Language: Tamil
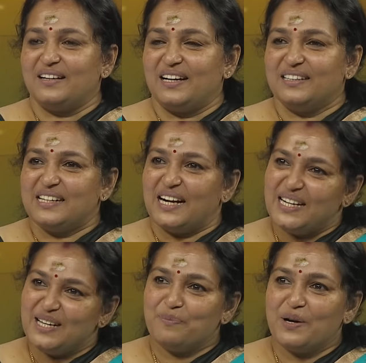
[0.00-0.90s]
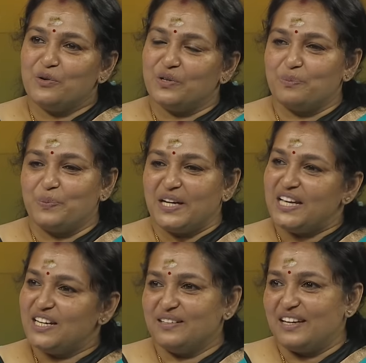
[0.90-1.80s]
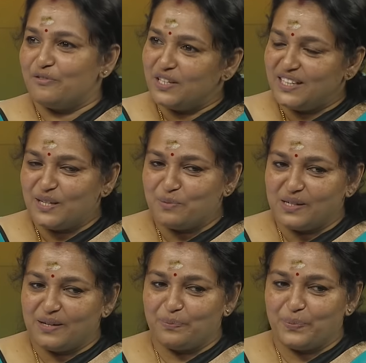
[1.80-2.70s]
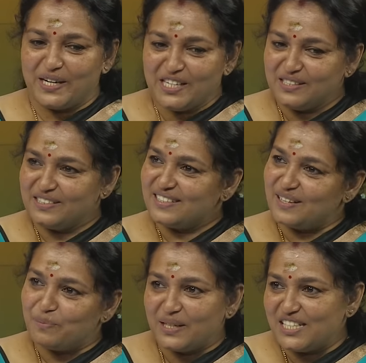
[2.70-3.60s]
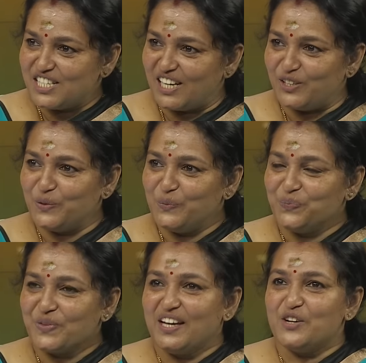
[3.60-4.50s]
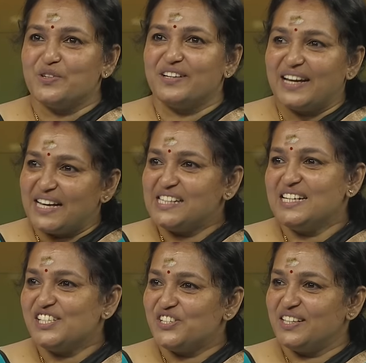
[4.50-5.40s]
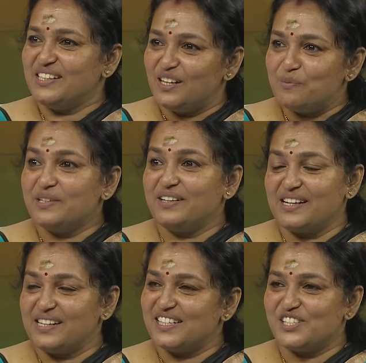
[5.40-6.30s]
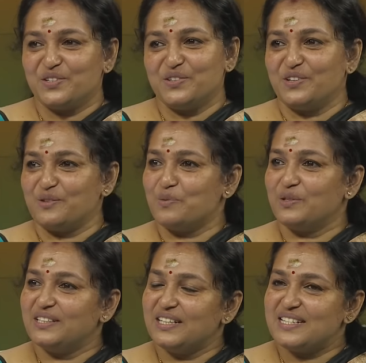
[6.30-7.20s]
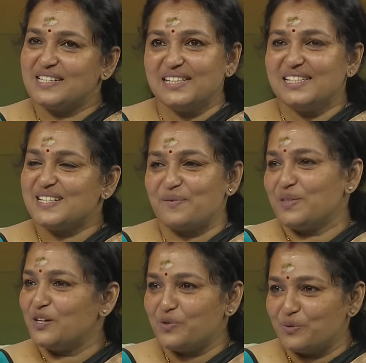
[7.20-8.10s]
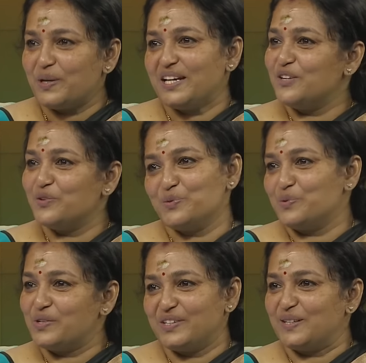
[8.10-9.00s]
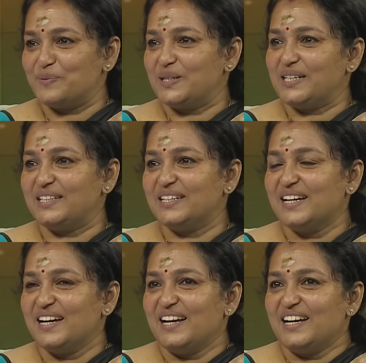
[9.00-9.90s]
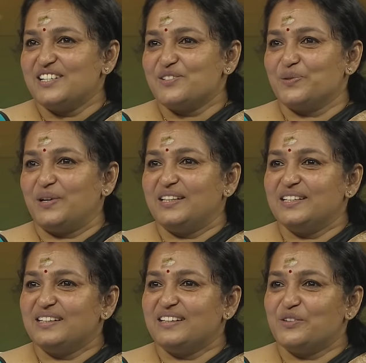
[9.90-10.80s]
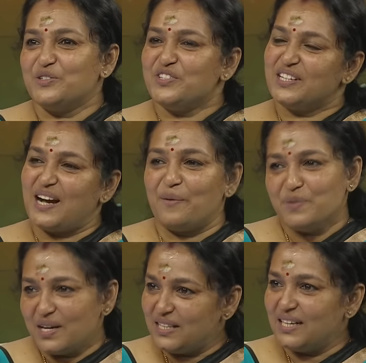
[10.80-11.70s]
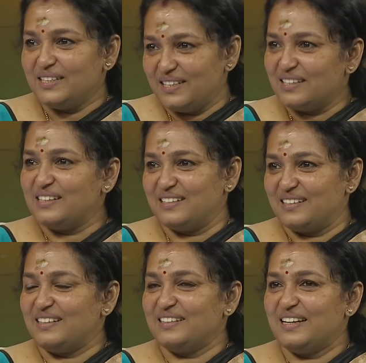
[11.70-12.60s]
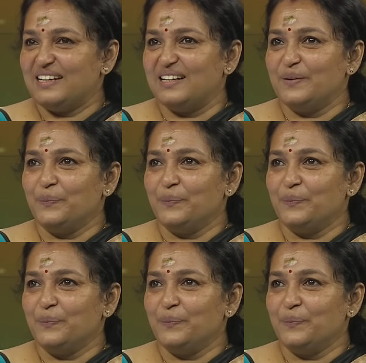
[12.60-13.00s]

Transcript: அது கண்டிப்பாக ஒரு பெரிய எவ்வளோ தான் நம்ம பணம் சம்பாதிச்சாலும் ஒரு ரெக்கக்னிஷன் கவர்மெண்ட் ரெக்கக்னிஷன் வரும்போது இட்ஸ் ரியலி சம்திங் ஒரு பெரிய ஒரு ஊக்கம் நம்மளுக்கு அது ஸோ அது கொஞ்சம் கம்மியாக தான் இருக்குது ஏன்னா